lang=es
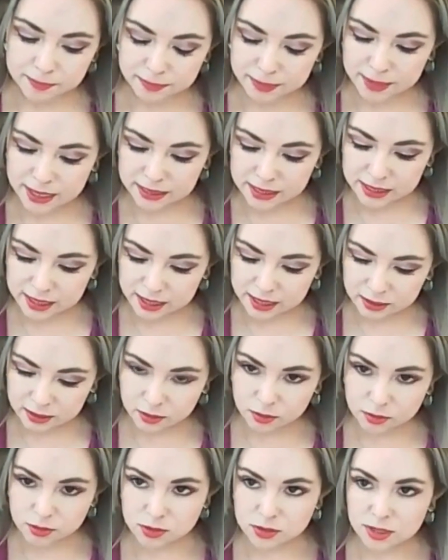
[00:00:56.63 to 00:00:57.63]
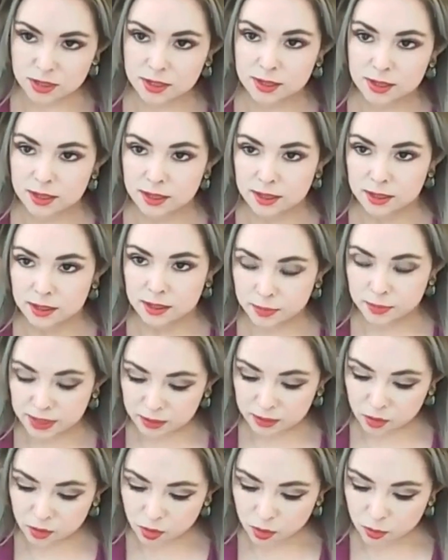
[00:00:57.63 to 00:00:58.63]
platícanos
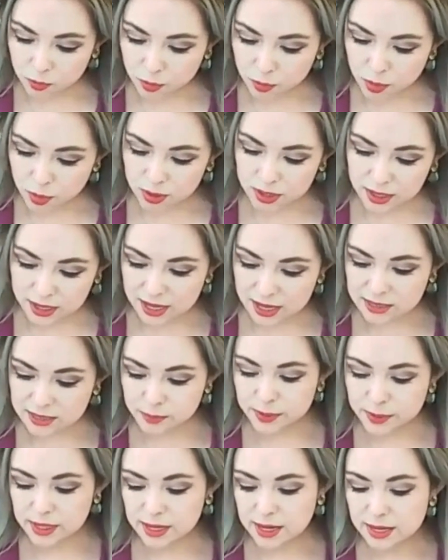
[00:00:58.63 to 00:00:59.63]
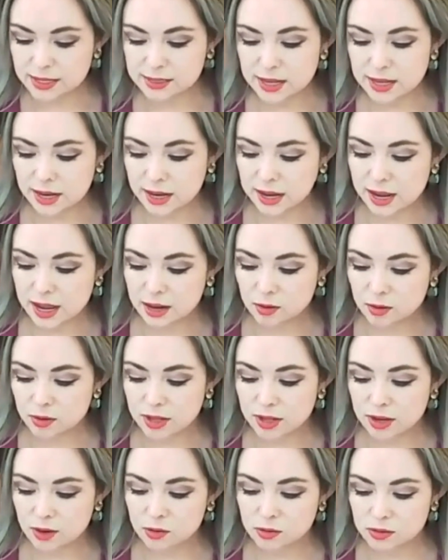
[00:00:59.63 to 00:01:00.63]
Víctor, ¿por qué aspiras al cargo
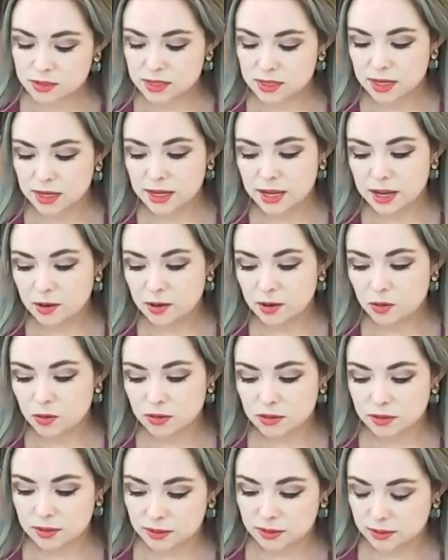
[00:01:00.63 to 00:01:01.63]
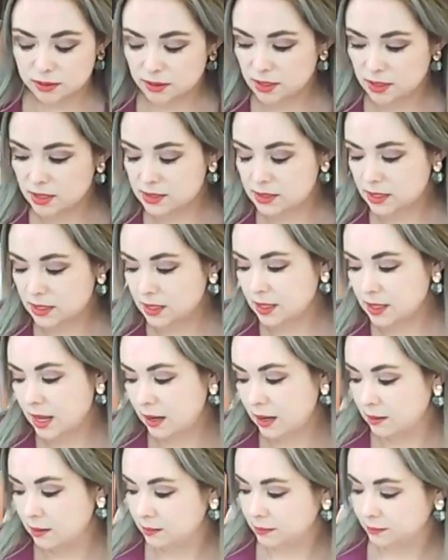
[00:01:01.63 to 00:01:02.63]
de consejero distrital?